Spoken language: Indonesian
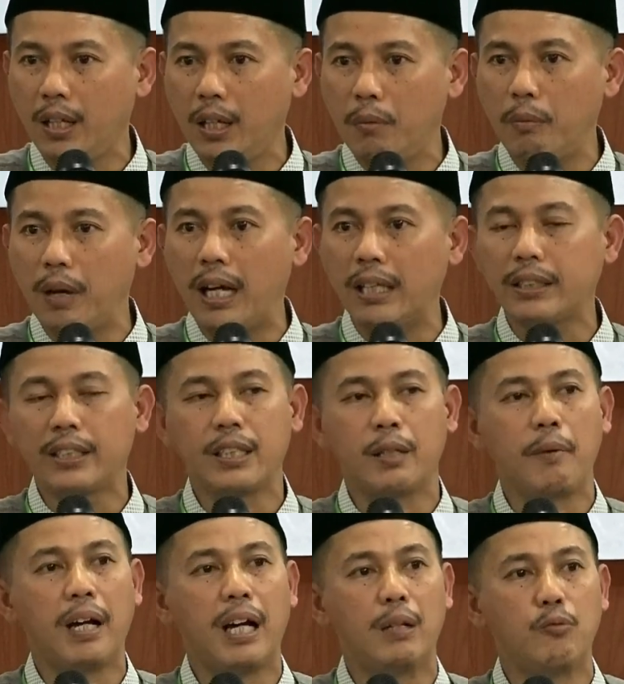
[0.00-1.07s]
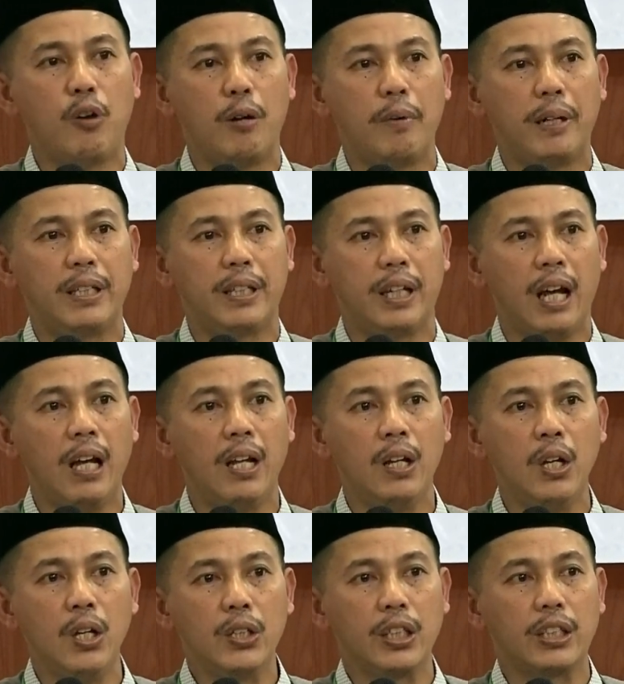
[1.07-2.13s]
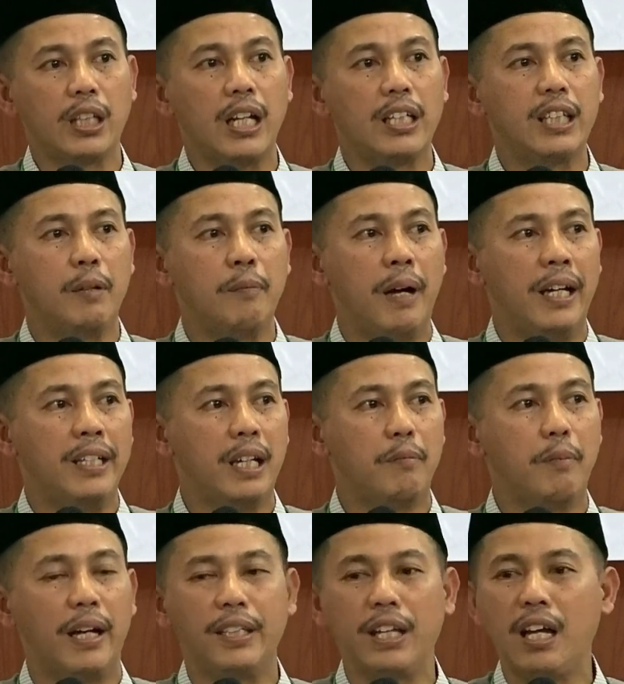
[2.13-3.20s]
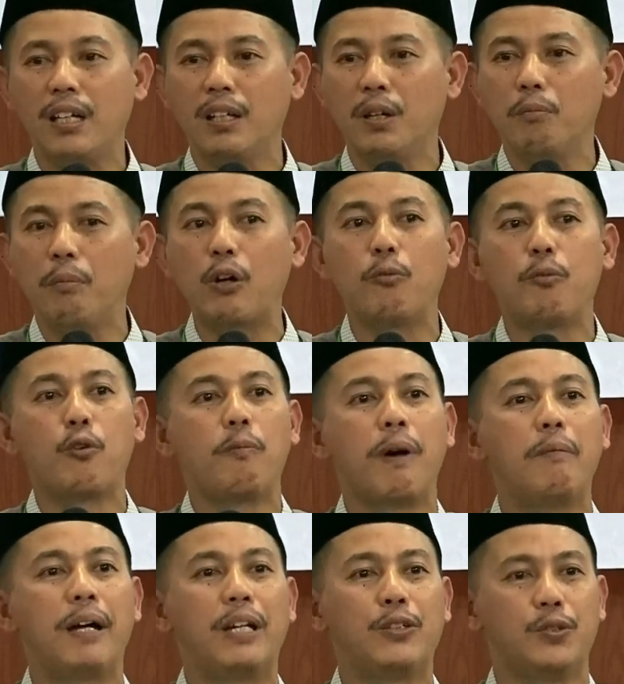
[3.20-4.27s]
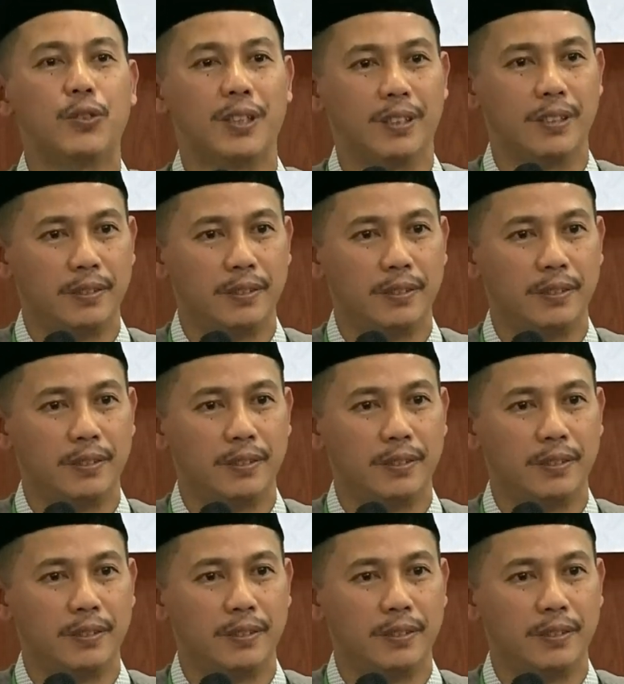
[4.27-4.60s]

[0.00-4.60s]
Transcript: mengatasnamakan Muhammadiyah setelah jamaahnya banyak baru berubah baju gitu